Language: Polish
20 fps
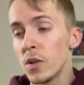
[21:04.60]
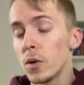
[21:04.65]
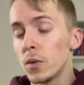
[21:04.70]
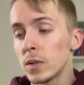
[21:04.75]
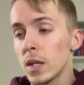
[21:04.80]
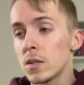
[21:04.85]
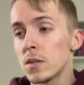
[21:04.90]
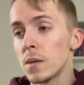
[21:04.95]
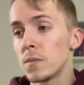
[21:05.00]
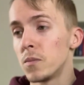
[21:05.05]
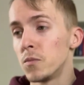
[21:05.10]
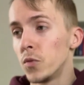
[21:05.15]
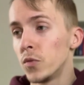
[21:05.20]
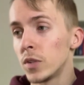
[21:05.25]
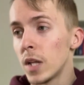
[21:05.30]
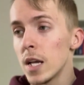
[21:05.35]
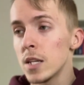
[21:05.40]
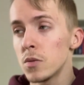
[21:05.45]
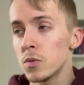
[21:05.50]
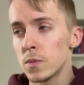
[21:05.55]
kilkunastu, tam
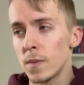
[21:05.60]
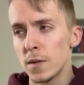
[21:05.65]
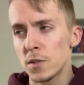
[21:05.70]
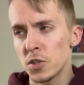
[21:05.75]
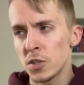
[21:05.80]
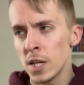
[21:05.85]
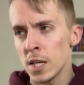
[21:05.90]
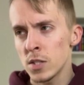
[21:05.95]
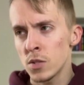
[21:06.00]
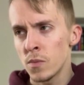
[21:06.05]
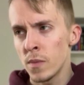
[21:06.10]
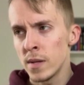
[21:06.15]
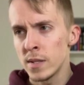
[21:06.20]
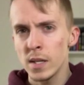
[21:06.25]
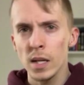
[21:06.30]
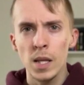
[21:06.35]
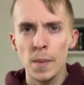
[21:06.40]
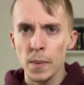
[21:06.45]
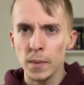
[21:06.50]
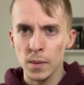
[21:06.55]
12, już mam 13
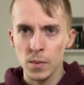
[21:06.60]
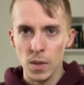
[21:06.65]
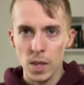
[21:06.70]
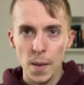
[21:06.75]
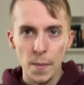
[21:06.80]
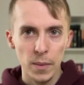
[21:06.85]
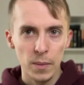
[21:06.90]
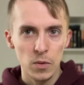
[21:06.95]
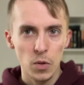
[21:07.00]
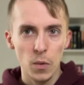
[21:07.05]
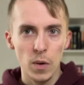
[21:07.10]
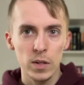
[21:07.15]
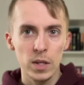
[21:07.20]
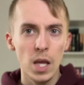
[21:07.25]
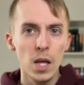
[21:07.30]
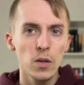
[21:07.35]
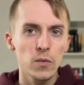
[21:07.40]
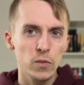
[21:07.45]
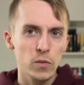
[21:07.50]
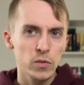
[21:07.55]
miejscach, nie pamiętam, nie pamiętam
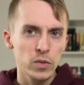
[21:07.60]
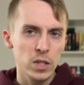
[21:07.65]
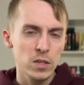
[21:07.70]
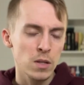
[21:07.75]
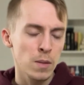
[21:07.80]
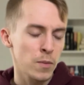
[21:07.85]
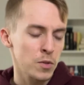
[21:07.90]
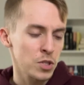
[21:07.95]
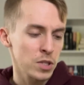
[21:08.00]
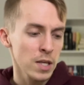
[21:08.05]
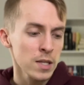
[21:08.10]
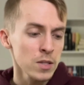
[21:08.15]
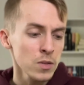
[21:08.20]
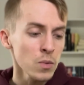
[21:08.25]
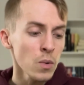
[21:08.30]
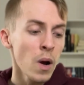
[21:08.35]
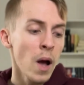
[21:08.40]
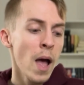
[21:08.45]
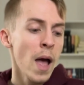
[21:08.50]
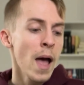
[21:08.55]
dokładnie, 12 albo
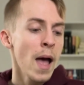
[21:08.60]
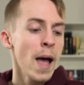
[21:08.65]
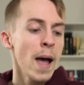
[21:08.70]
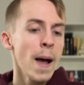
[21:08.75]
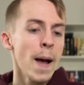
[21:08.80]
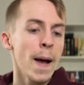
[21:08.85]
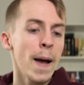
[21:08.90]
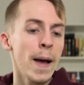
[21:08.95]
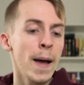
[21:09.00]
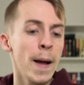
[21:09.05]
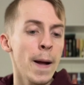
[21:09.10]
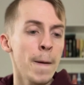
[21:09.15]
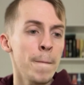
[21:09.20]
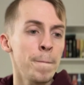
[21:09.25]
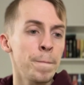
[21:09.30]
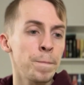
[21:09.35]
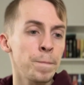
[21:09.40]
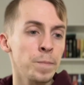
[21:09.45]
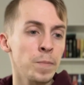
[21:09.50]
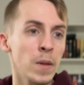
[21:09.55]
13.
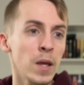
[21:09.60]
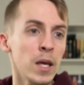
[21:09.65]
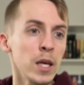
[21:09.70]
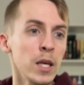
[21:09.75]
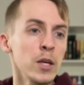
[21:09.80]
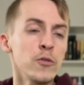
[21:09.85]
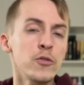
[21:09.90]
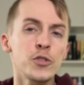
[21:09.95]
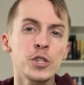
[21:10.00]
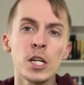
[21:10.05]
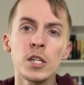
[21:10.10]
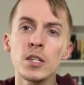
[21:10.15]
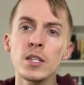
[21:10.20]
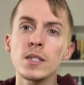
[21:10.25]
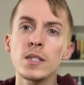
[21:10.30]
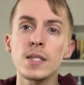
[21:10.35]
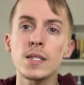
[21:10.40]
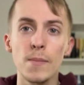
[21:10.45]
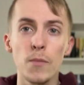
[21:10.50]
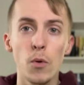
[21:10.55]
Um, I wszędzie
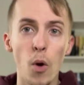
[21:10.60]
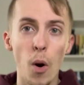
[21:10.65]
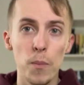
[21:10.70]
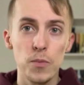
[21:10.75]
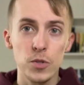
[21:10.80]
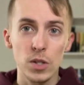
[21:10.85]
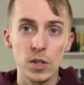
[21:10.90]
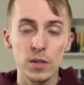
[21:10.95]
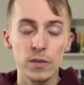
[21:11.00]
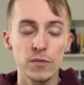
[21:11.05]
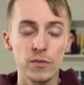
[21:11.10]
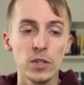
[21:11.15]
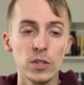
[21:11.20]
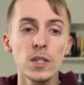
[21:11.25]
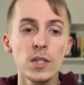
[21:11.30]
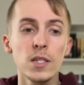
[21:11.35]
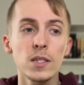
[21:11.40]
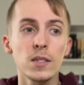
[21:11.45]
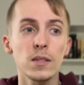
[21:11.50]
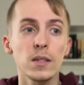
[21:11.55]
jest ten sam chłopczyk,
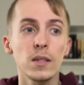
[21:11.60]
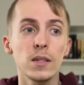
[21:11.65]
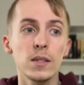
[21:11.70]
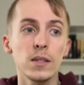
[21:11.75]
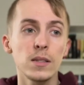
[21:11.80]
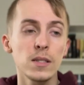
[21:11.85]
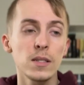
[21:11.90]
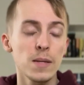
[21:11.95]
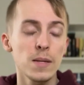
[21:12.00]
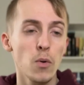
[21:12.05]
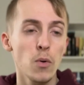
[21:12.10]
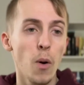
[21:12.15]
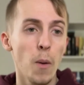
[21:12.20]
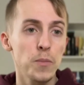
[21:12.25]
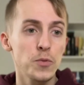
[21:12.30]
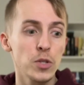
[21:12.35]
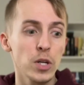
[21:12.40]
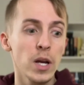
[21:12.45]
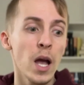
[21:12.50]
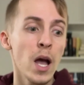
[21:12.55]
wszędzie jest e, ten sam
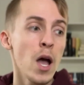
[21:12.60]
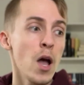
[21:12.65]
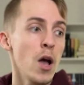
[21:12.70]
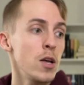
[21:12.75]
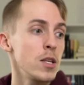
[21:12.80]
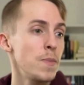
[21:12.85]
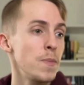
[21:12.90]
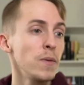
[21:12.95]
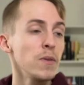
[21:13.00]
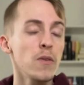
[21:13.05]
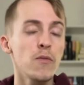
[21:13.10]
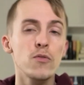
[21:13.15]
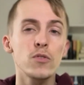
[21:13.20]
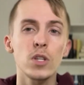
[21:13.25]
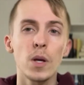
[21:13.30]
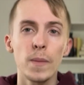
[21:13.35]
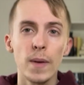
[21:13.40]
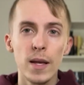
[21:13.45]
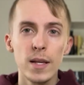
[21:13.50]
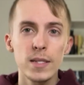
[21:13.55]
chłopczyk, zupełnie w
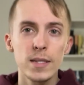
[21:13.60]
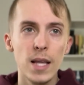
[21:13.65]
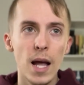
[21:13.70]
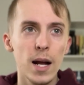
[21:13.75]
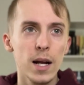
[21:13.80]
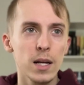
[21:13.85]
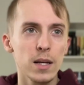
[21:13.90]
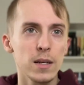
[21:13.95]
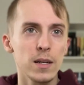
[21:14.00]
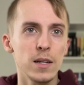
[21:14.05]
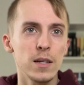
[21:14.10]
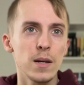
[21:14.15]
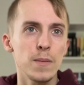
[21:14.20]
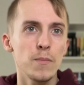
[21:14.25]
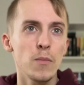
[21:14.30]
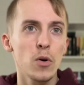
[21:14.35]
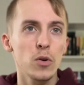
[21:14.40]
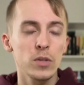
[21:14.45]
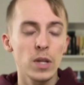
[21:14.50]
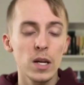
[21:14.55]
różnych miejscach, e,
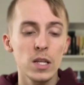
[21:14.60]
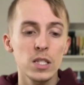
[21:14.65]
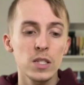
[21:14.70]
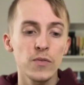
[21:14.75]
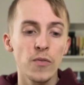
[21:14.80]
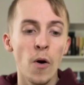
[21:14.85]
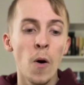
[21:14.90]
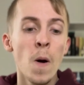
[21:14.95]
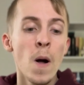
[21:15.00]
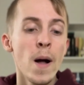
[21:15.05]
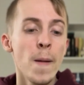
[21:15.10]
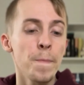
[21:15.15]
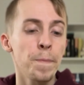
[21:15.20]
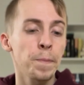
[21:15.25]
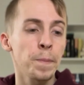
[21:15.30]
morderstwo.